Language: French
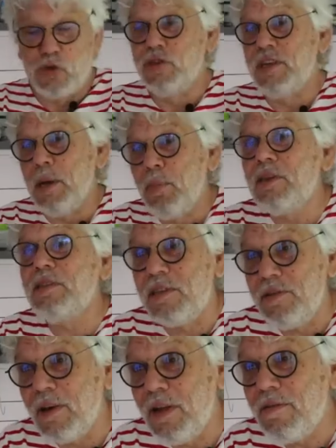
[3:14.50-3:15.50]
Alors je savais pas ce
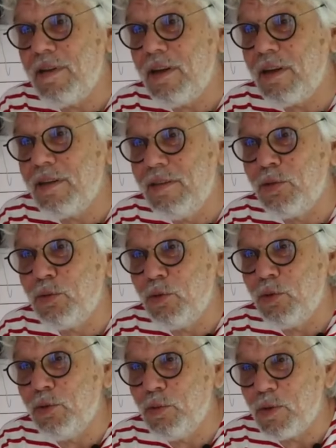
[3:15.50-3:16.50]
qu'il fallait faire là-dedans,
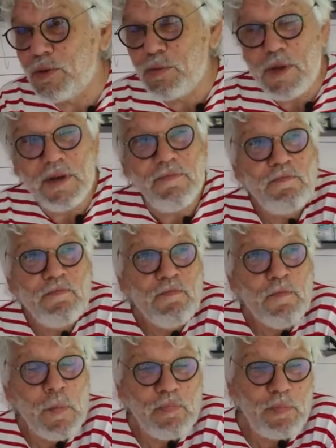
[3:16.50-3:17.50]
tu, penses bien.
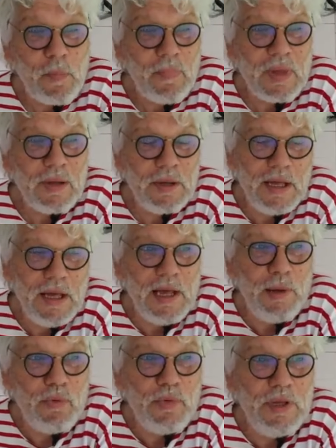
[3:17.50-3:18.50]

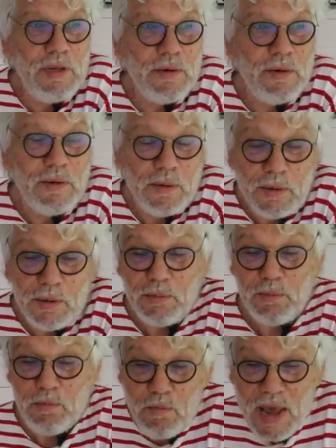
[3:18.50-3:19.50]
Et puis, euh,
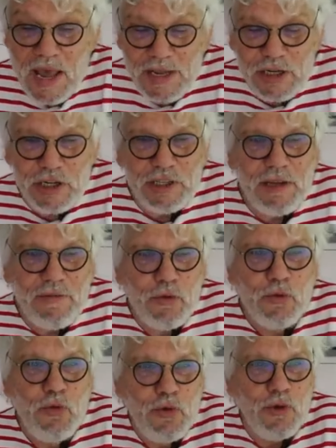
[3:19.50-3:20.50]
mais j'étais
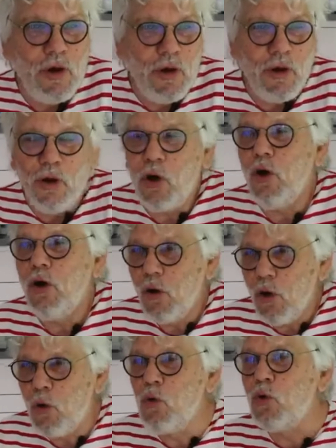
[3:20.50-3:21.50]
venu
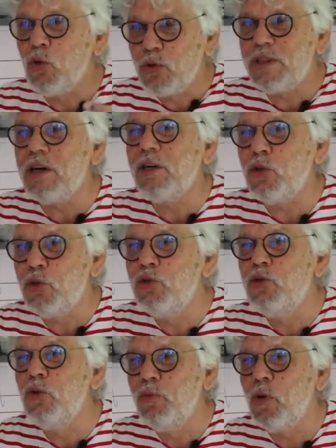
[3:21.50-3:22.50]
au contact de
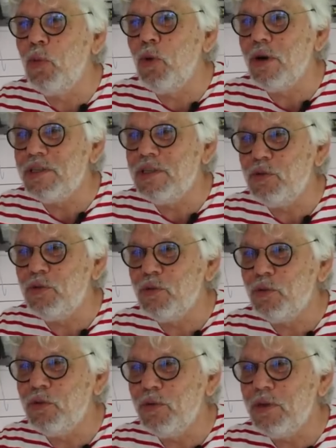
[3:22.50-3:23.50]
Dieu pour moi, si tu
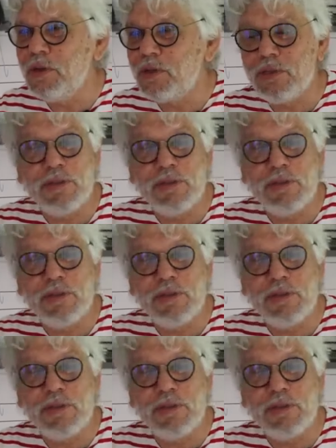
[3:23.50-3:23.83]
veux, tu vois.